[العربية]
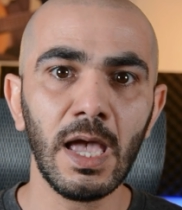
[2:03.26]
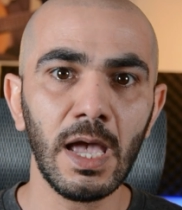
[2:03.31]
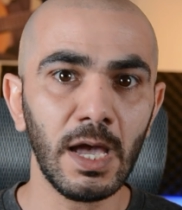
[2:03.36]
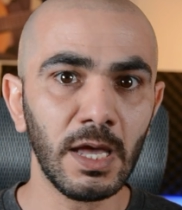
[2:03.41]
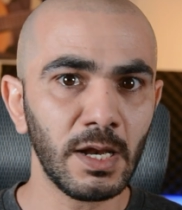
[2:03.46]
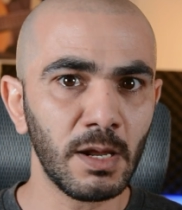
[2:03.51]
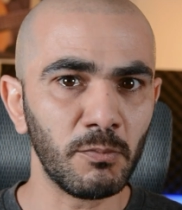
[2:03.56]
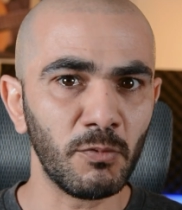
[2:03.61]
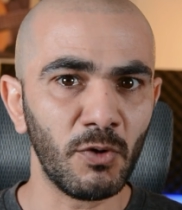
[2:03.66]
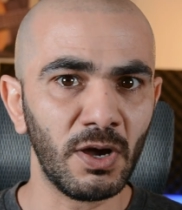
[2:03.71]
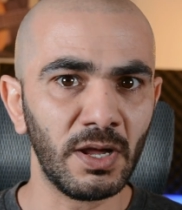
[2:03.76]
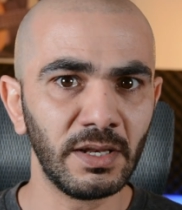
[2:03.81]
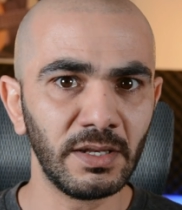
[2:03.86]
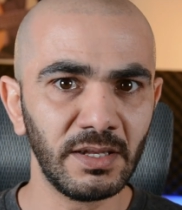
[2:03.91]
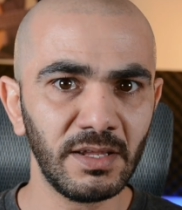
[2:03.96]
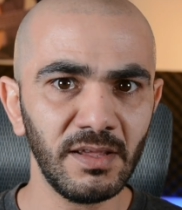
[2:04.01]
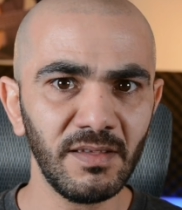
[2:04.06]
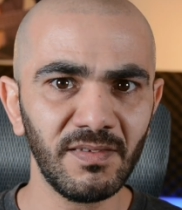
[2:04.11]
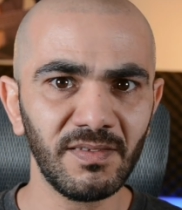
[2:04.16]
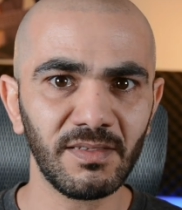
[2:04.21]
انا
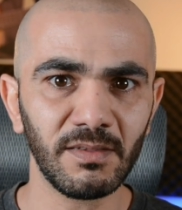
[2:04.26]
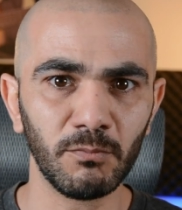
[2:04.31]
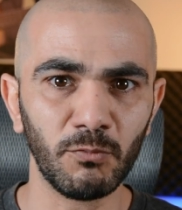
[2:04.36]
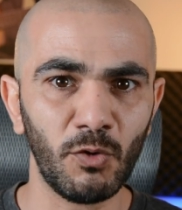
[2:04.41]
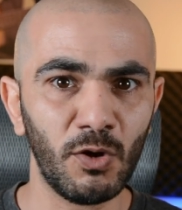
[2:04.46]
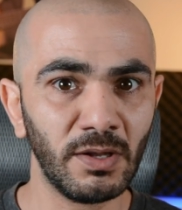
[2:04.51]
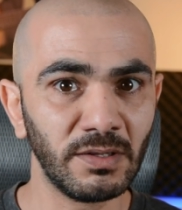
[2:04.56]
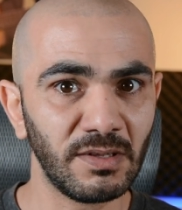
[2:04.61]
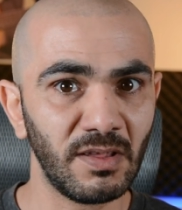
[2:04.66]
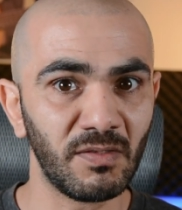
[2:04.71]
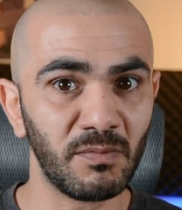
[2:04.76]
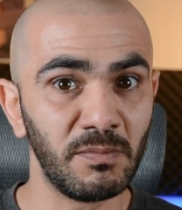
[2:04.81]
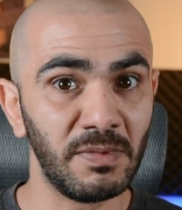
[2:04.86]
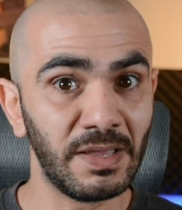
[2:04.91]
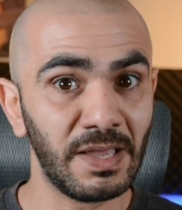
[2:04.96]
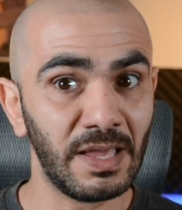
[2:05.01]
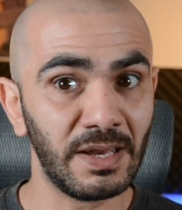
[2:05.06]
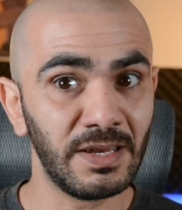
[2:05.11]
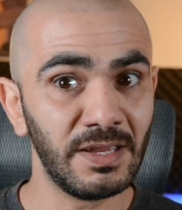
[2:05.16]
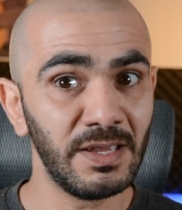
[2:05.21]
مهندس مهندس
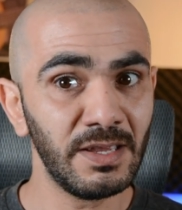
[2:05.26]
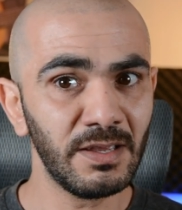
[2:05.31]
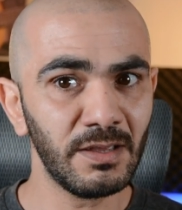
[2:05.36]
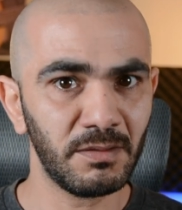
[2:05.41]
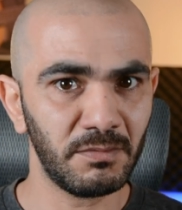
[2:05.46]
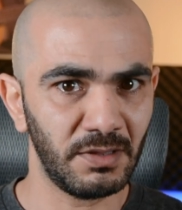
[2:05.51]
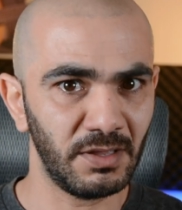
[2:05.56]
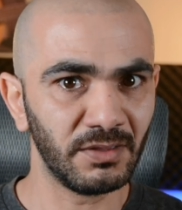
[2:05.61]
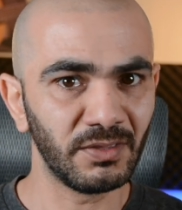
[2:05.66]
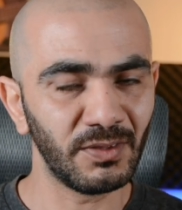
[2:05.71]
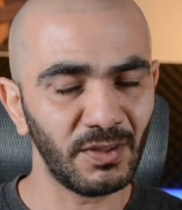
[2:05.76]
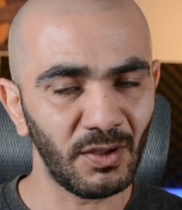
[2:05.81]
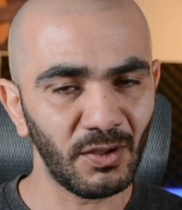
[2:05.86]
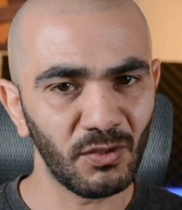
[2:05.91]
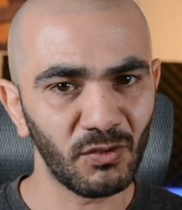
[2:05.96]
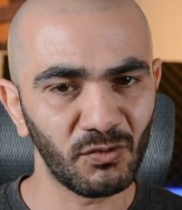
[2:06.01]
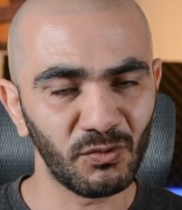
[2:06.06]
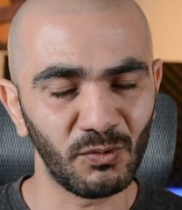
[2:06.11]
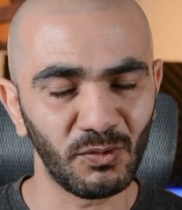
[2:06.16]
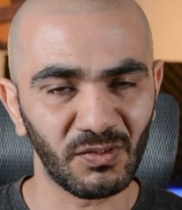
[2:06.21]
ميكانيك
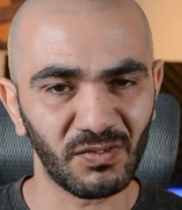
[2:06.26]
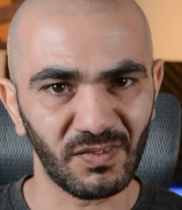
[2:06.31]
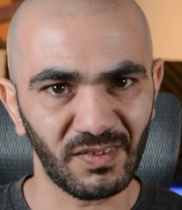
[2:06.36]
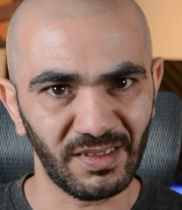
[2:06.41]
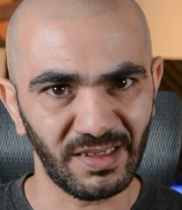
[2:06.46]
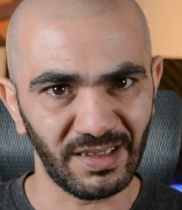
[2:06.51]
التخصص